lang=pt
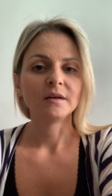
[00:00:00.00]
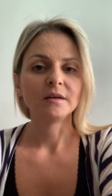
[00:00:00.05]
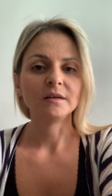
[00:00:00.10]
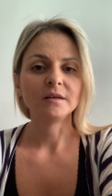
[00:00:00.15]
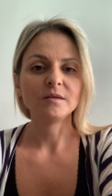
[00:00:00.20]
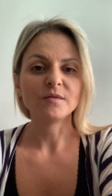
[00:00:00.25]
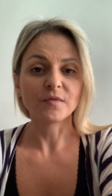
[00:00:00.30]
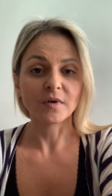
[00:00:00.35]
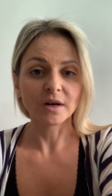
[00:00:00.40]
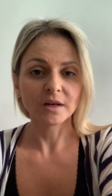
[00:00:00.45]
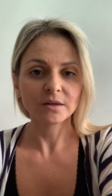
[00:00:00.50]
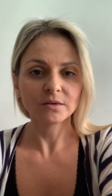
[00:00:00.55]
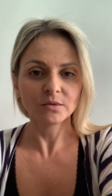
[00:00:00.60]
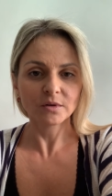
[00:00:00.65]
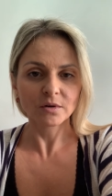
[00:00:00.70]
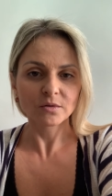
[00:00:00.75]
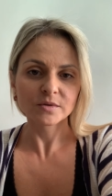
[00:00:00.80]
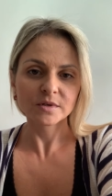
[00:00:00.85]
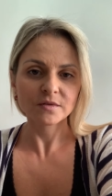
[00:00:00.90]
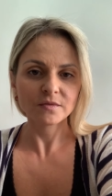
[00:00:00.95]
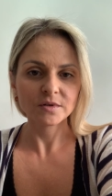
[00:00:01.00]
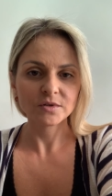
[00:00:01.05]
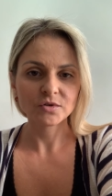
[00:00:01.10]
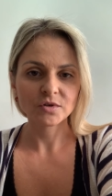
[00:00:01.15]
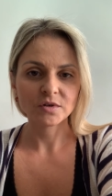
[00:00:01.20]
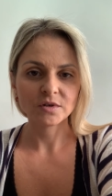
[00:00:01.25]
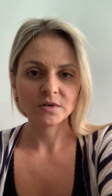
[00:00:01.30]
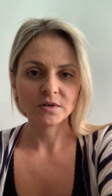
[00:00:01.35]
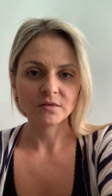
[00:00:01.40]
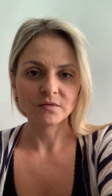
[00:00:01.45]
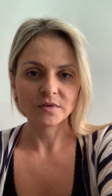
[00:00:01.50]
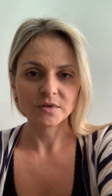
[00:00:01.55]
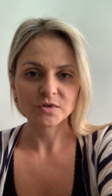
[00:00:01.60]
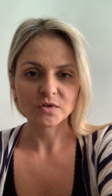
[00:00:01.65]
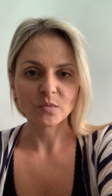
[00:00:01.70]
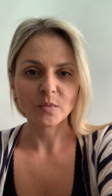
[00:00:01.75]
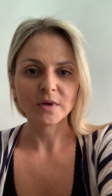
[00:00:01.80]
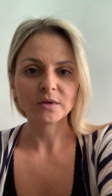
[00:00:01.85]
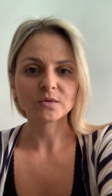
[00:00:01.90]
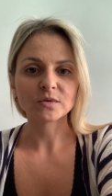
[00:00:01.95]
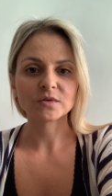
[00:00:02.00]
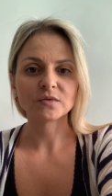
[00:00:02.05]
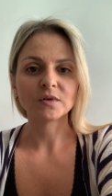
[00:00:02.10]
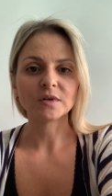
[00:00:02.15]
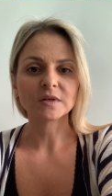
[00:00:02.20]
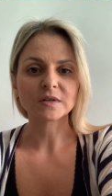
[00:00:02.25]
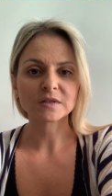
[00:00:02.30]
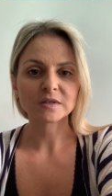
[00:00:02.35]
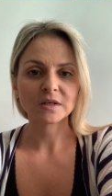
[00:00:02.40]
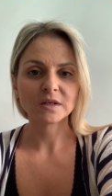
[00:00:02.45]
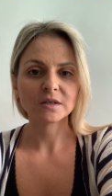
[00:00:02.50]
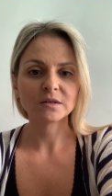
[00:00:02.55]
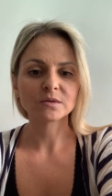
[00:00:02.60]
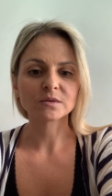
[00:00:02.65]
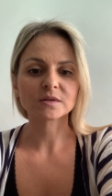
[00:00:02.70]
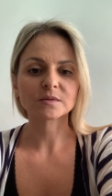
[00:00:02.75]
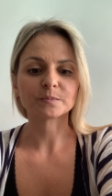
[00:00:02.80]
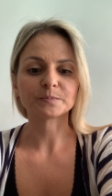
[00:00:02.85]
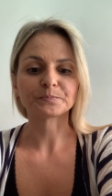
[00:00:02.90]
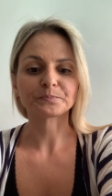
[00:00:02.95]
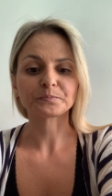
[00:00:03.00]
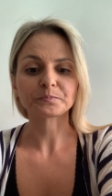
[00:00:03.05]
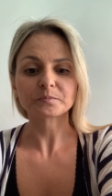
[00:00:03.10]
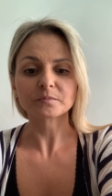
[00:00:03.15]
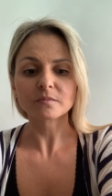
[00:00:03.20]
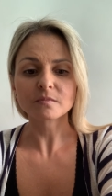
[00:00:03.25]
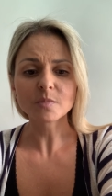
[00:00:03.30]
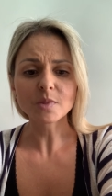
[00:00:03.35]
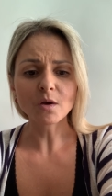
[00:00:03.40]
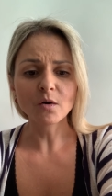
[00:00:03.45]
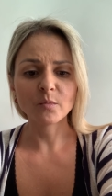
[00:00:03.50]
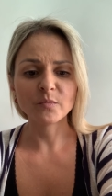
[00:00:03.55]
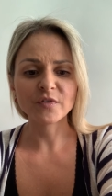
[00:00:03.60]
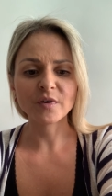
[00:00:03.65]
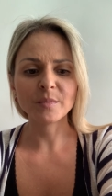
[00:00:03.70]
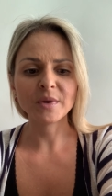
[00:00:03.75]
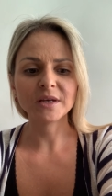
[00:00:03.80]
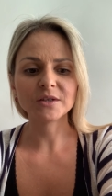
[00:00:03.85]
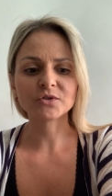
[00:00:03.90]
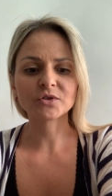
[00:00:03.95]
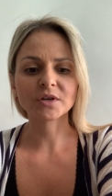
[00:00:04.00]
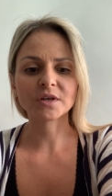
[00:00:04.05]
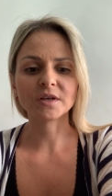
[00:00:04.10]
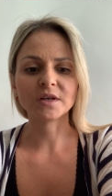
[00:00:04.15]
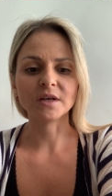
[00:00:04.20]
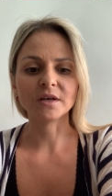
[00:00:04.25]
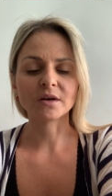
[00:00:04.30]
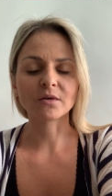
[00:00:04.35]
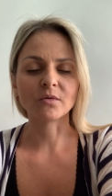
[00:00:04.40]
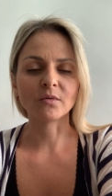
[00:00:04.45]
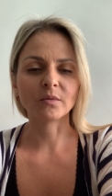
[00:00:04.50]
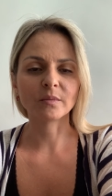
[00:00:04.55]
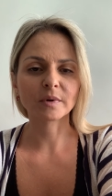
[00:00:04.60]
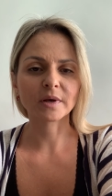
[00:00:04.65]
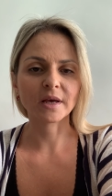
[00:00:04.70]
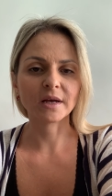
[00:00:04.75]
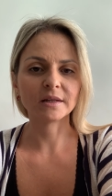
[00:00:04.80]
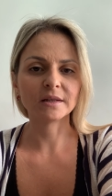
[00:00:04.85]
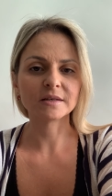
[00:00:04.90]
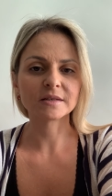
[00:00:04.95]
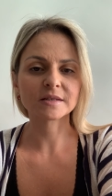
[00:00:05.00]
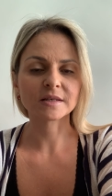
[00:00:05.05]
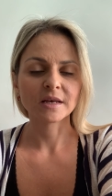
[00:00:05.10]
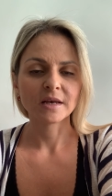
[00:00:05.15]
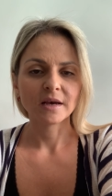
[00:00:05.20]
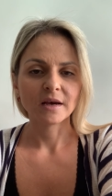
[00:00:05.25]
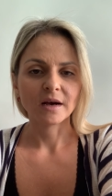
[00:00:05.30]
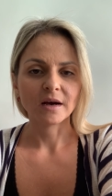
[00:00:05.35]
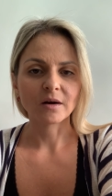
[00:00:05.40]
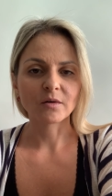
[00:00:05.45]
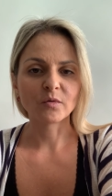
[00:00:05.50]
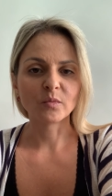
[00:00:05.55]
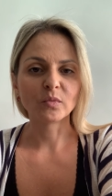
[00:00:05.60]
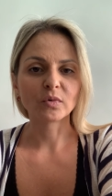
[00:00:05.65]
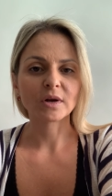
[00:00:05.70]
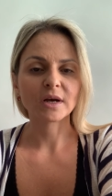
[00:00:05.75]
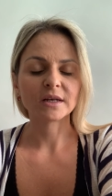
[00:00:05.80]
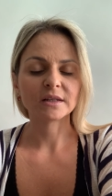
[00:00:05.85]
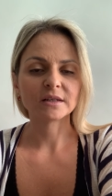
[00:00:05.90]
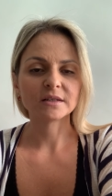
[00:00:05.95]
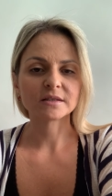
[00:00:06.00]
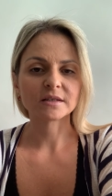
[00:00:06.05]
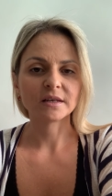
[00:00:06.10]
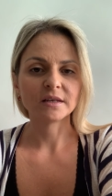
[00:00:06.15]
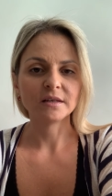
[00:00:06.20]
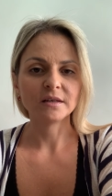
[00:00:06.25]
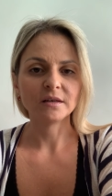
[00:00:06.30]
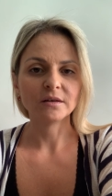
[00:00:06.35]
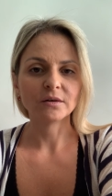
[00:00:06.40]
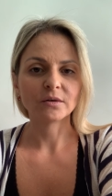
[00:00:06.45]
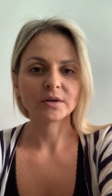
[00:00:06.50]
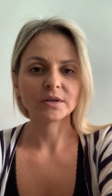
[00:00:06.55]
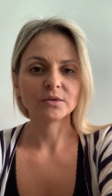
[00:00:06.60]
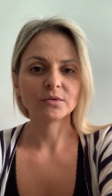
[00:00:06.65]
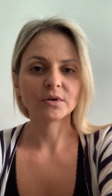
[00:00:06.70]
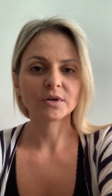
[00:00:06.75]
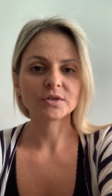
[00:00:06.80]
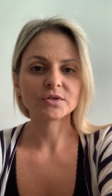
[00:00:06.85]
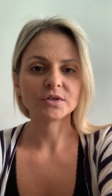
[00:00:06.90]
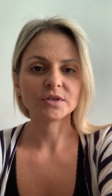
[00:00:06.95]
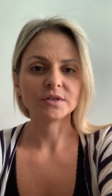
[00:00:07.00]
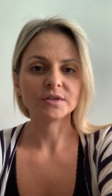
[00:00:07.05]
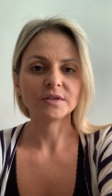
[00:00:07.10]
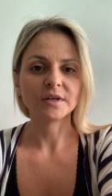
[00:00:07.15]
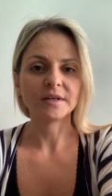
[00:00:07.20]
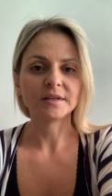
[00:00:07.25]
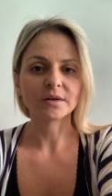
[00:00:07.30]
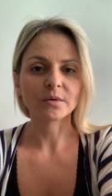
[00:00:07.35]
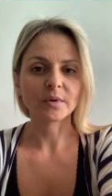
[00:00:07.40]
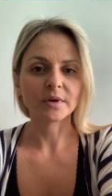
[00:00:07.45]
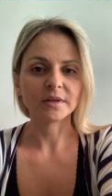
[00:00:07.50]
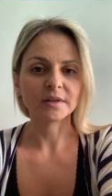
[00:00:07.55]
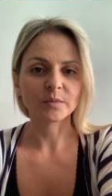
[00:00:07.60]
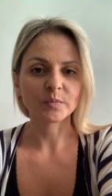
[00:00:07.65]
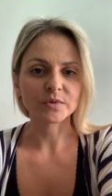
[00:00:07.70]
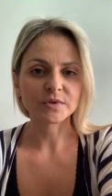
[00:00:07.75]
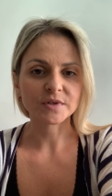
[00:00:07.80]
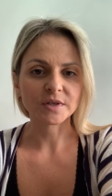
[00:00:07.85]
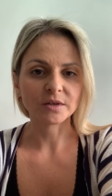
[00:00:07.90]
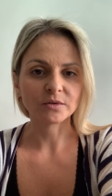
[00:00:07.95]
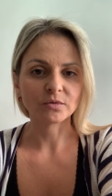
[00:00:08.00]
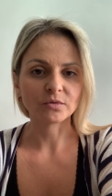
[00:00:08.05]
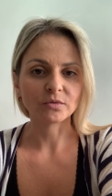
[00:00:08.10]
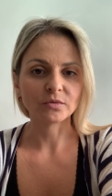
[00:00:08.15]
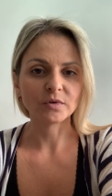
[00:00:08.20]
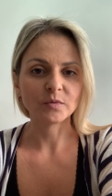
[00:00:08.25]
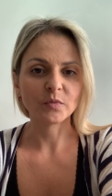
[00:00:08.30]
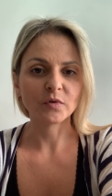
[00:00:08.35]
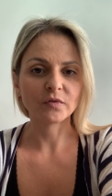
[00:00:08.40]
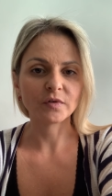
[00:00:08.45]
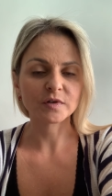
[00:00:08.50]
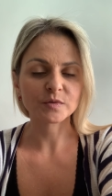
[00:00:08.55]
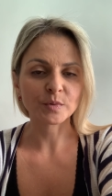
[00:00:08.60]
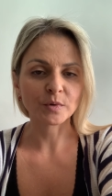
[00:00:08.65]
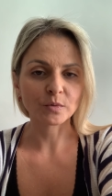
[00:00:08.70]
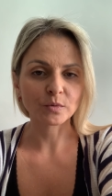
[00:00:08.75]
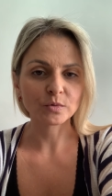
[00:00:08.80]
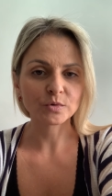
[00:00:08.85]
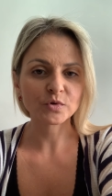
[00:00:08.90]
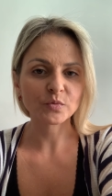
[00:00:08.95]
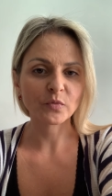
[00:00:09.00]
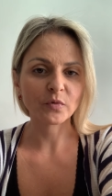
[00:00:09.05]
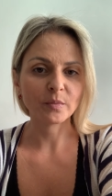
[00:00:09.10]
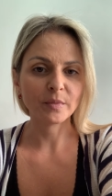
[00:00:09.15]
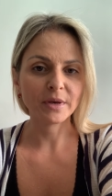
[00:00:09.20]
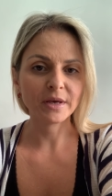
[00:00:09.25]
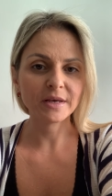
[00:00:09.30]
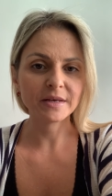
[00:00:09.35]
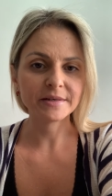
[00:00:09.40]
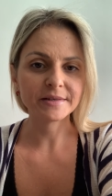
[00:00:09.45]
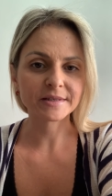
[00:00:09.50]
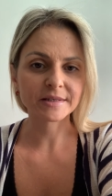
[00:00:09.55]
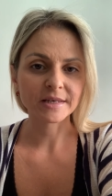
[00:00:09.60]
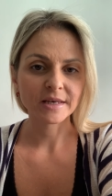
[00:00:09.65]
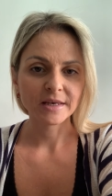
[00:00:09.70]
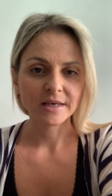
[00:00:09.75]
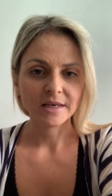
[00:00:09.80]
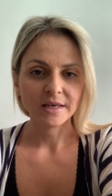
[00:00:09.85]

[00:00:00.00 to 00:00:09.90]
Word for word: E falando inclusive de investimentos financeiros, Obviamente que com quedas acumuladas aí ao redor de 30% a 40% no Ibovespa no último mês,